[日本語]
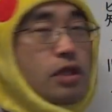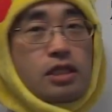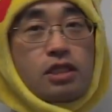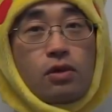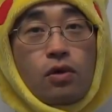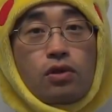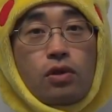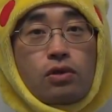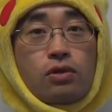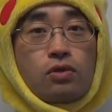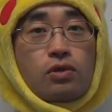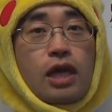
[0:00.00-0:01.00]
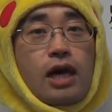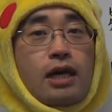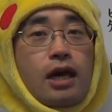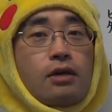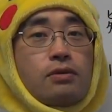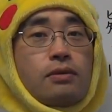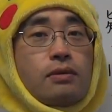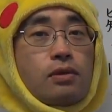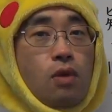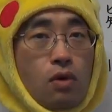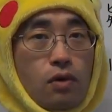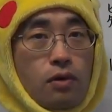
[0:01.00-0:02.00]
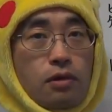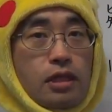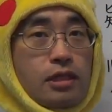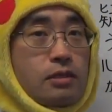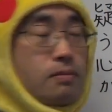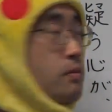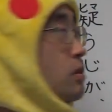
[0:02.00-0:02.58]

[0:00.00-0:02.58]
で字のごとく疑う心です。